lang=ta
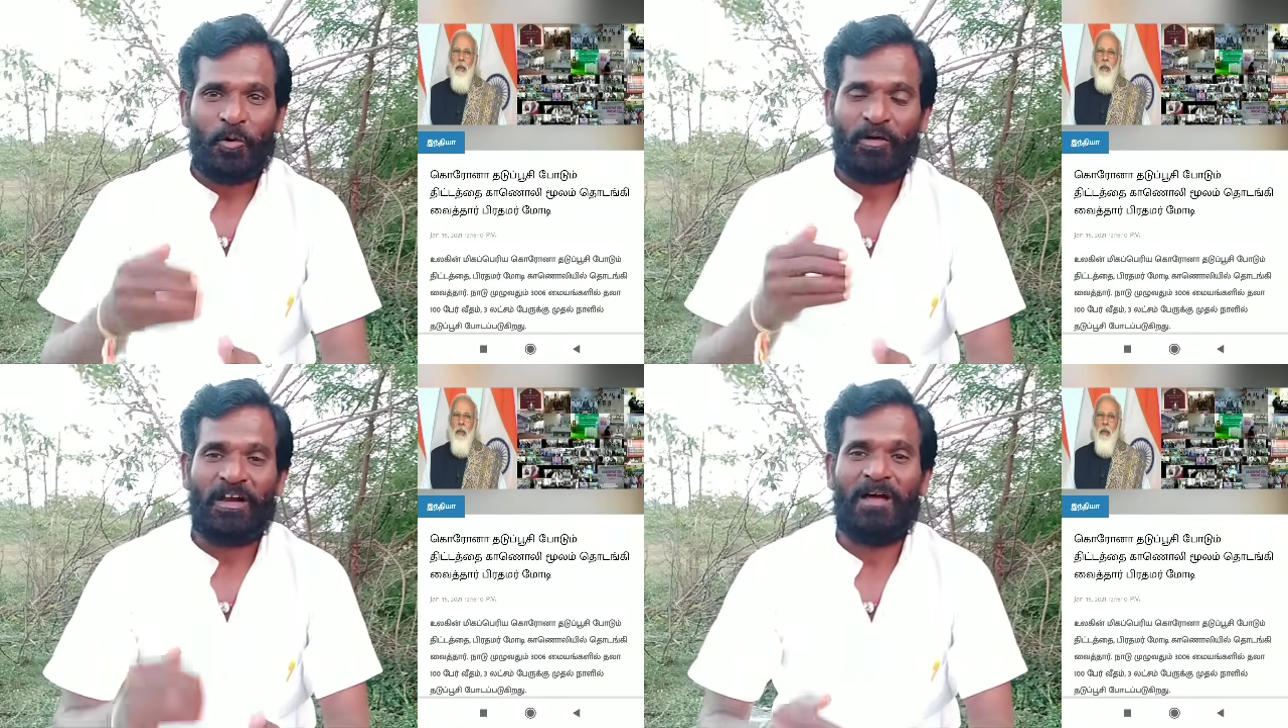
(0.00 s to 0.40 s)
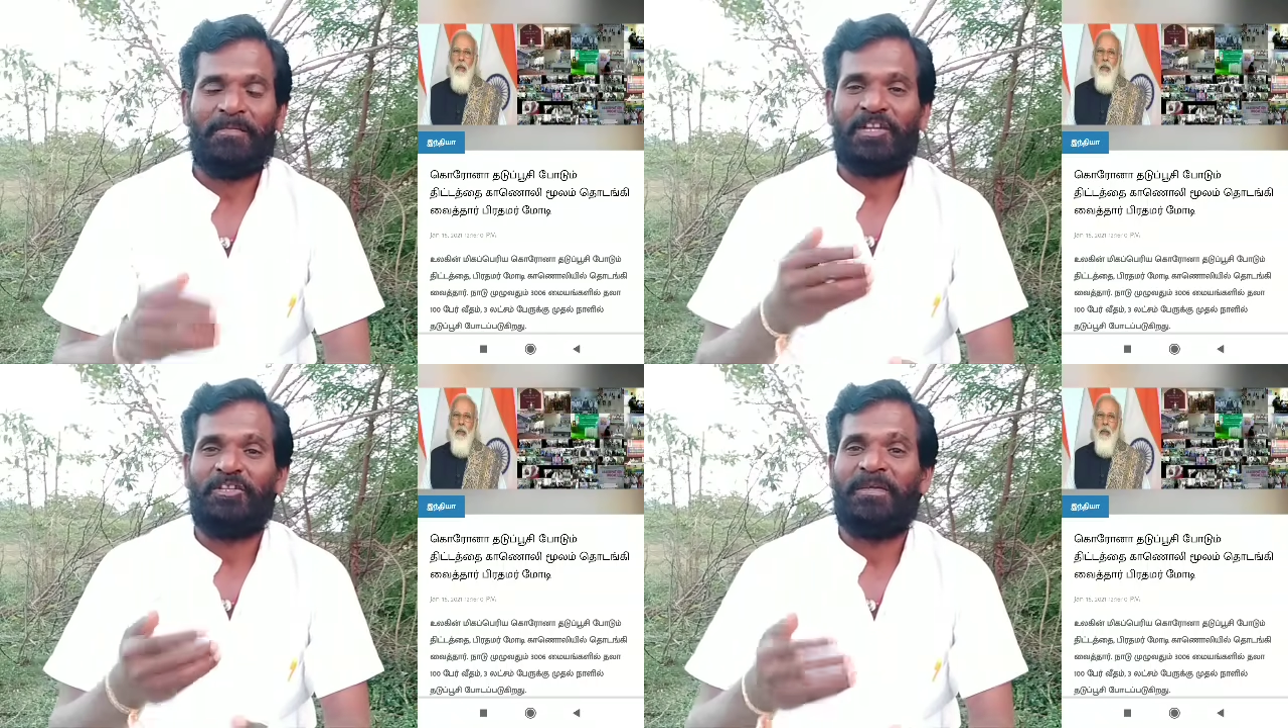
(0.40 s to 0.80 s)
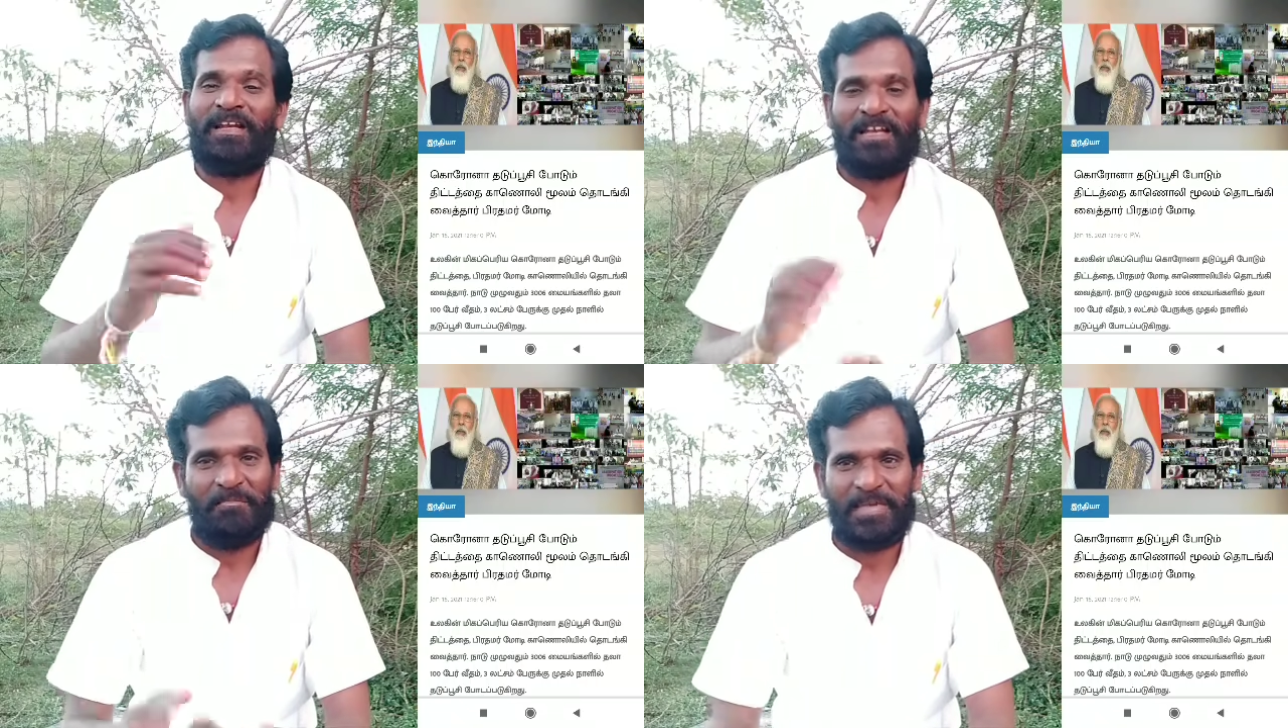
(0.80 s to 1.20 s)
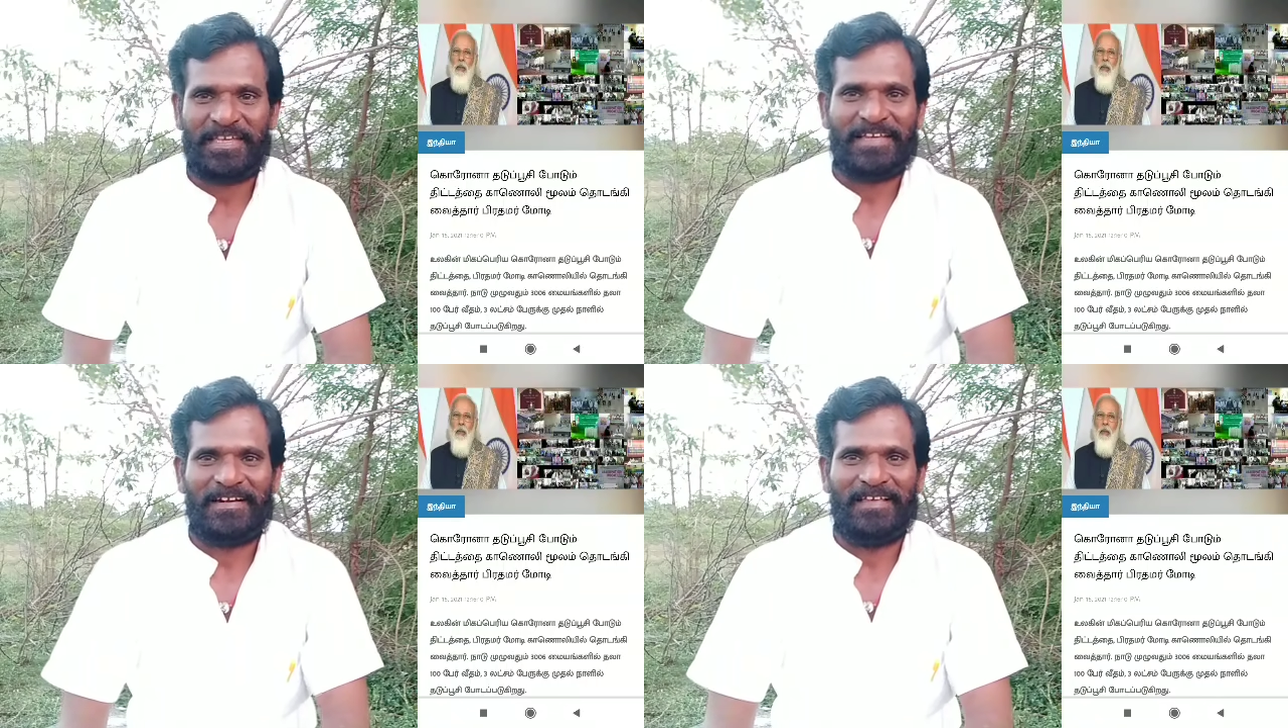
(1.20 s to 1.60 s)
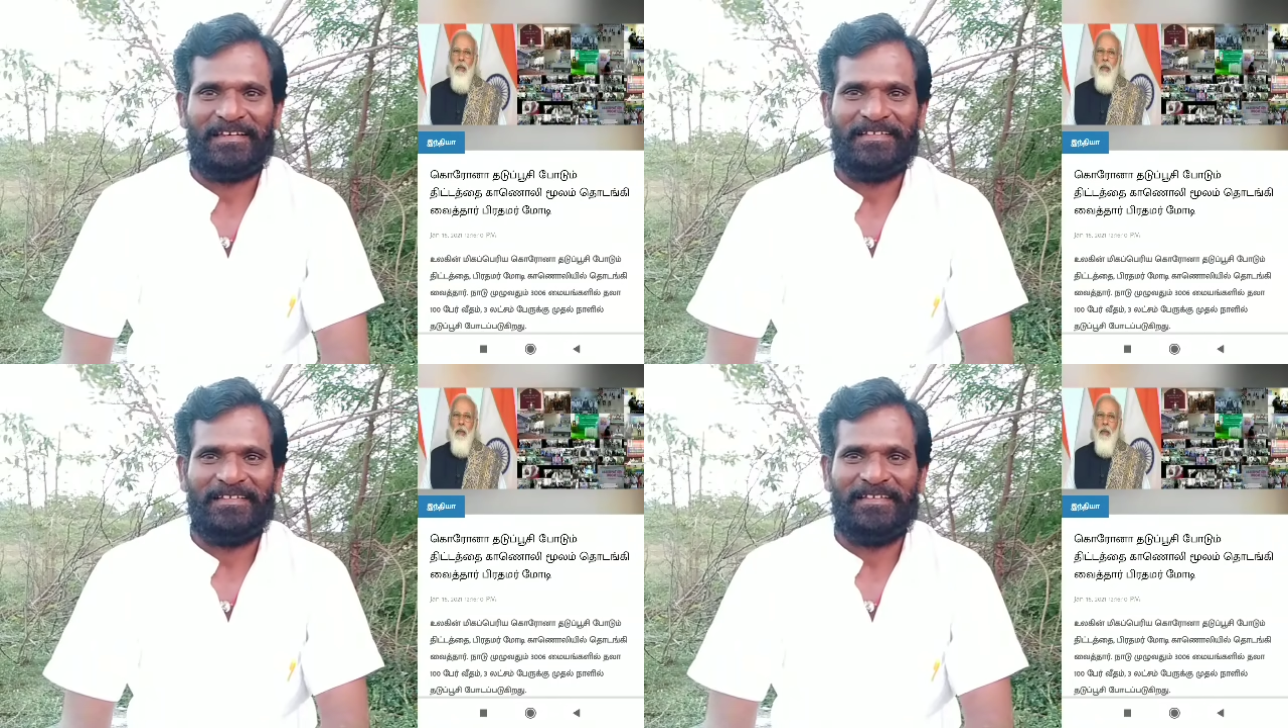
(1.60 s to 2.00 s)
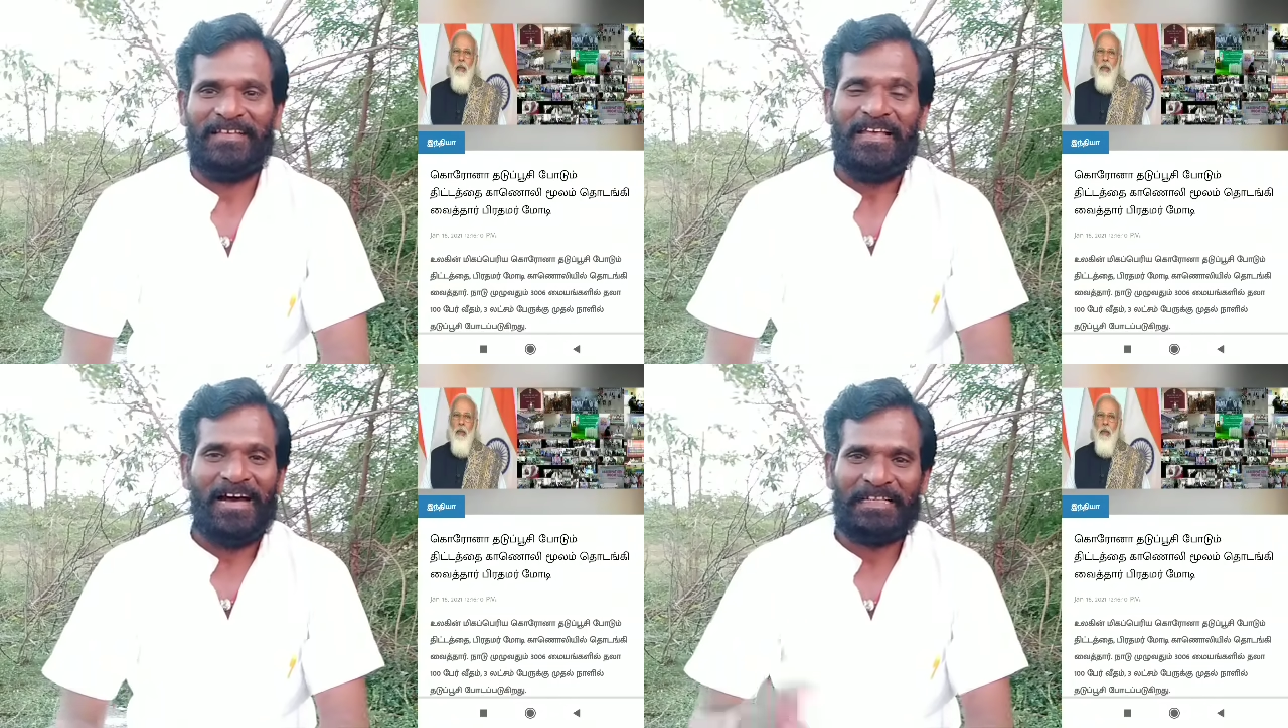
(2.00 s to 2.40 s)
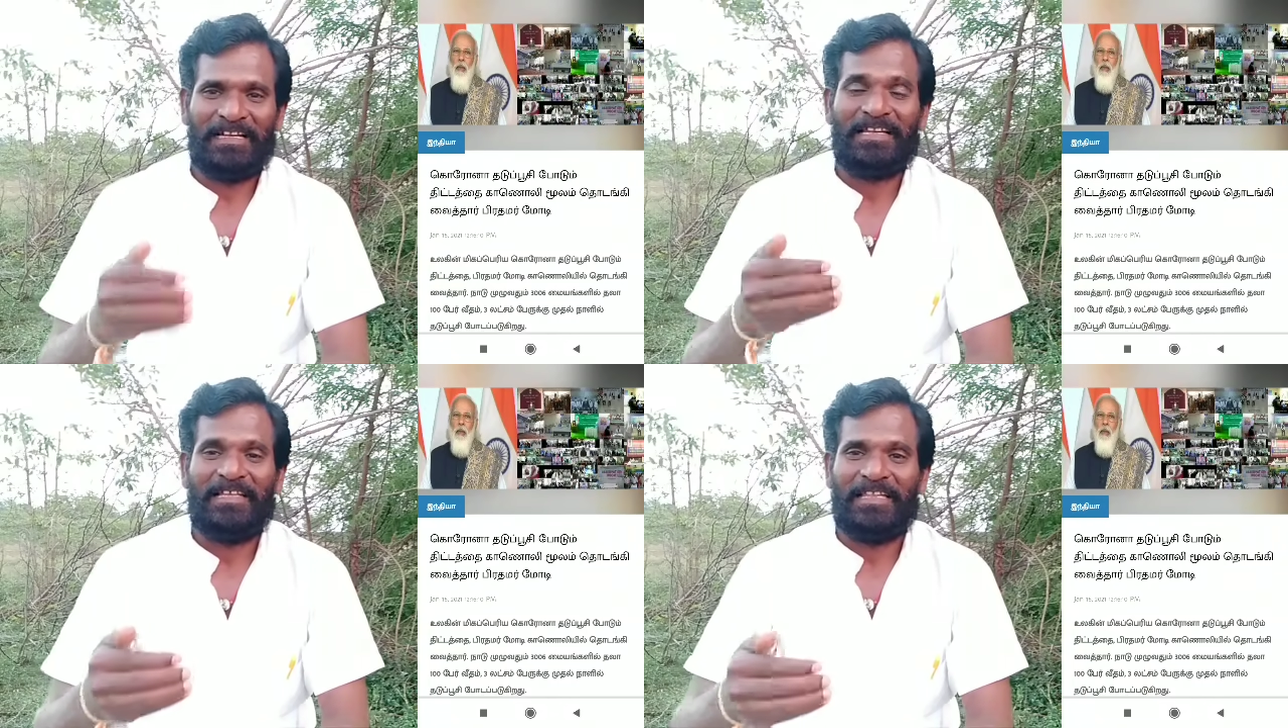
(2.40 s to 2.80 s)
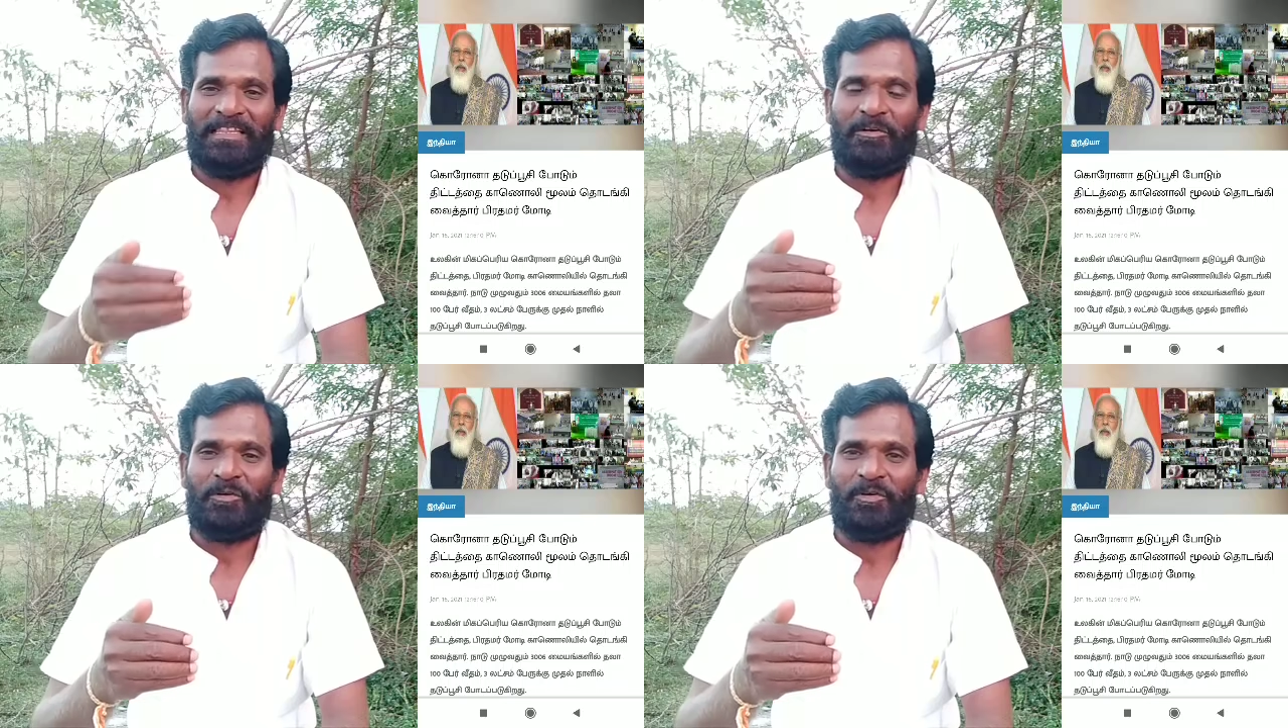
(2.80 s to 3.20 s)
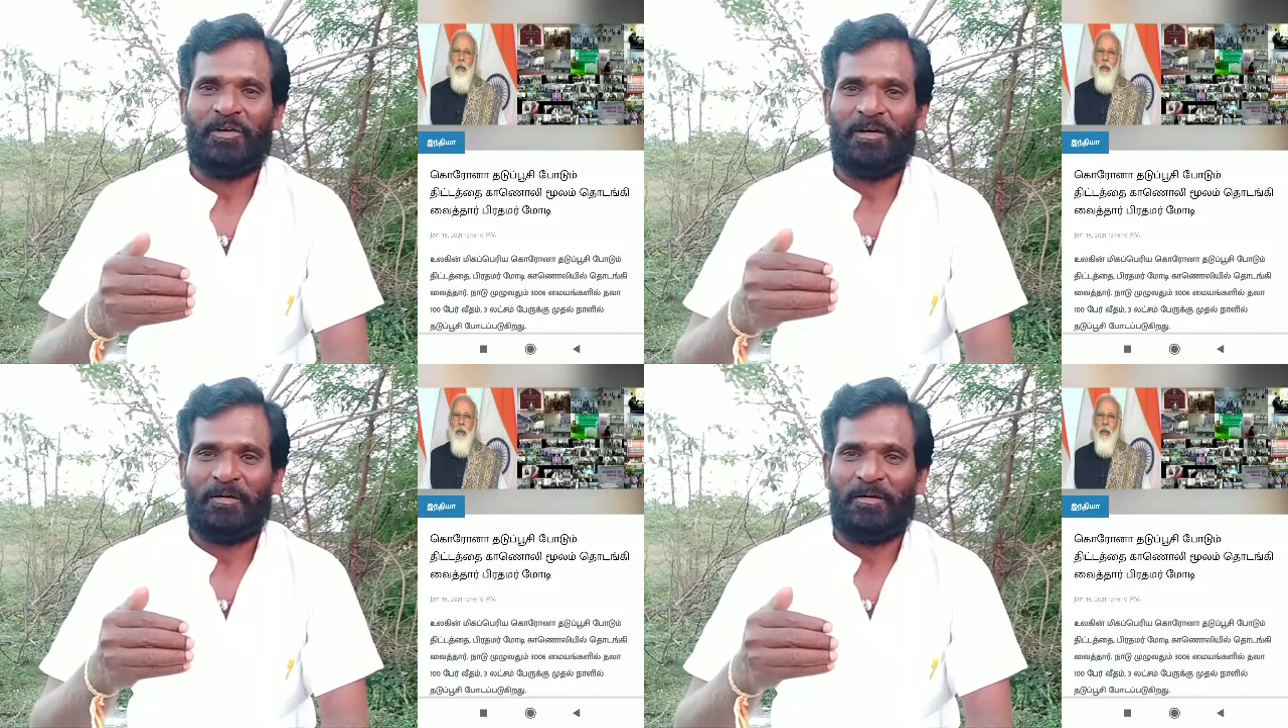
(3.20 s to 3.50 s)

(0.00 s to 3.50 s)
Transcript: கொரோனா மருந்து மேல நம்பிக்கை கிடையாது அதனால் எந்த ஒரு